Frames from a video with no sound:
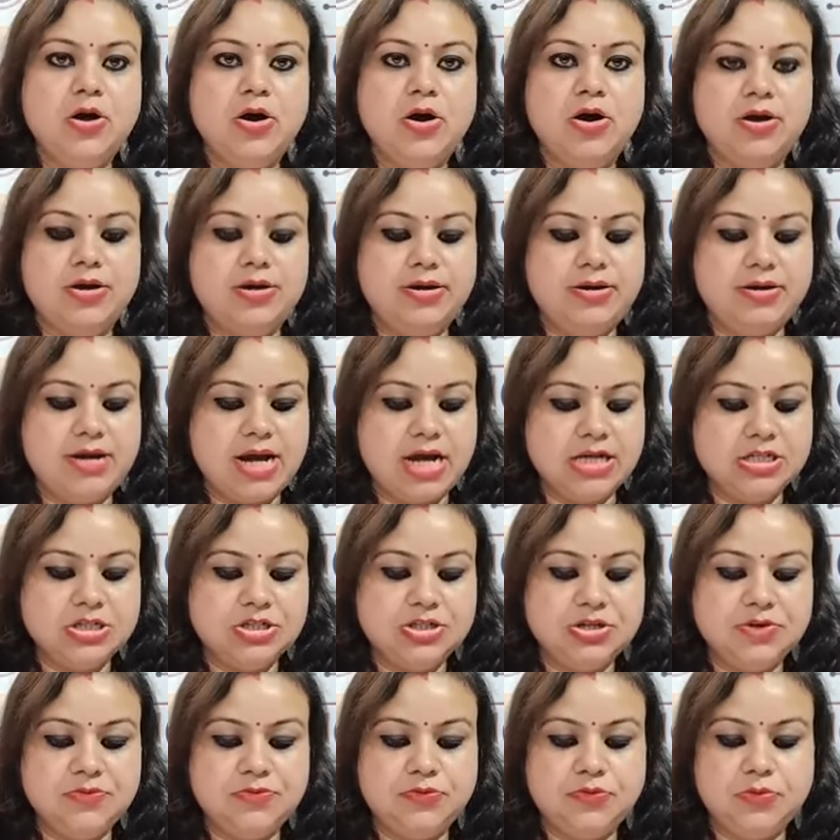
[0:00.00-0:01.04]
और
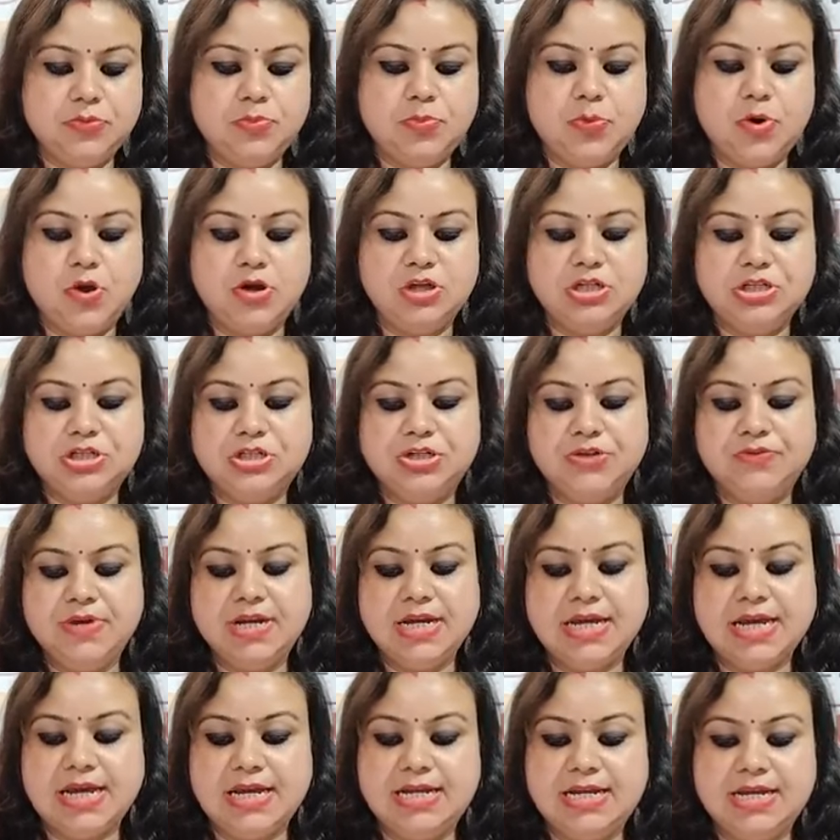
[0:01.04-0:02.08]
राष्ट्रीय फुटबॉल शिविर
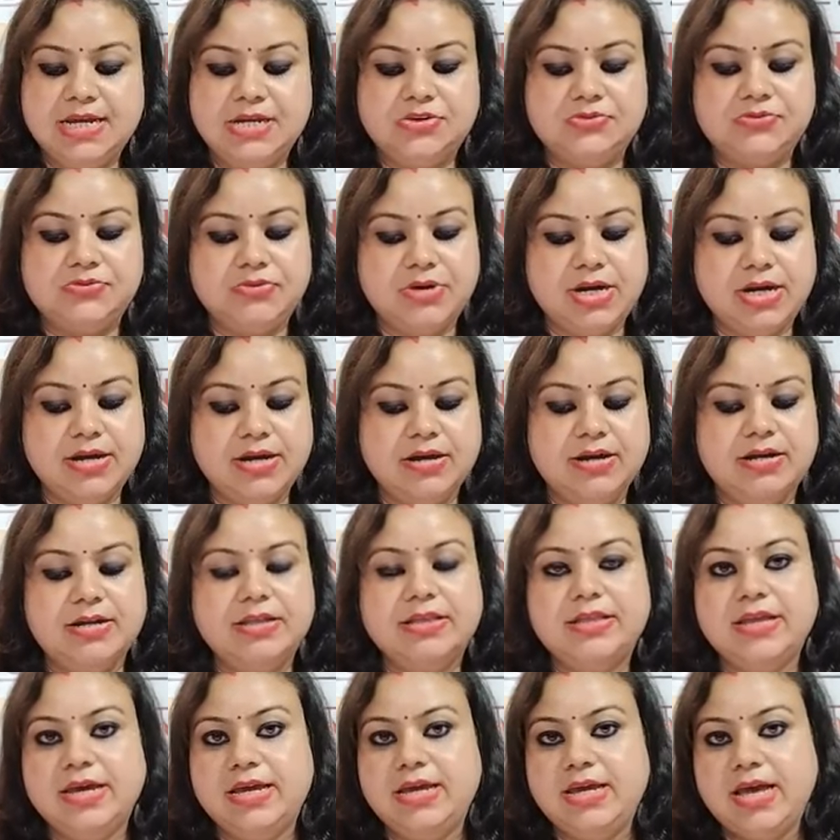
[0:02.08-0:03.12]
के लिए श्रीनगर
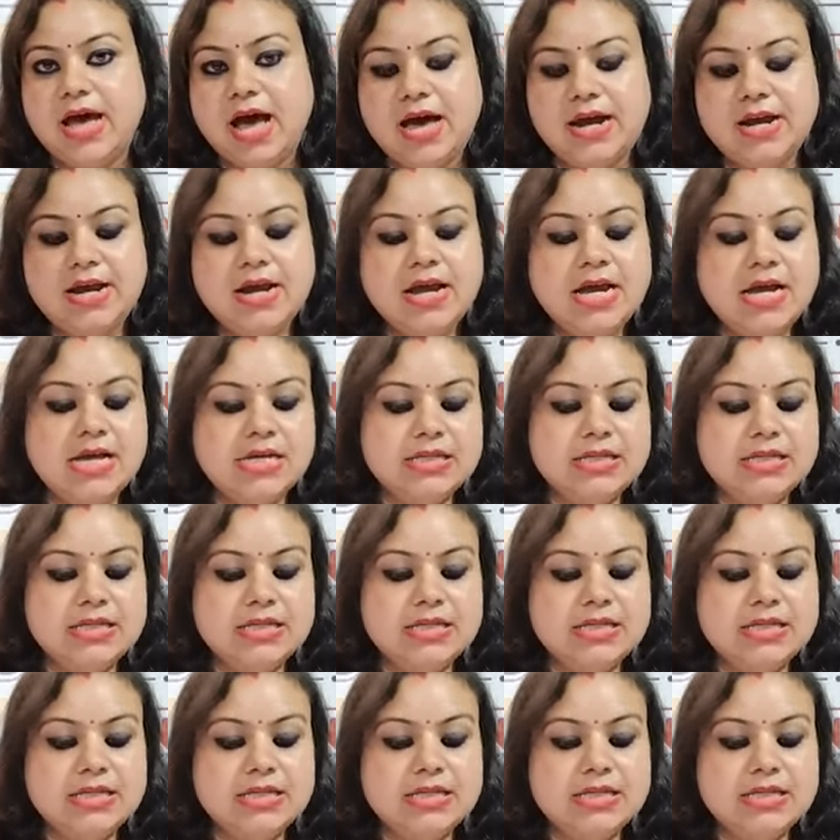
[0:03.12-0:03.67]
तैयार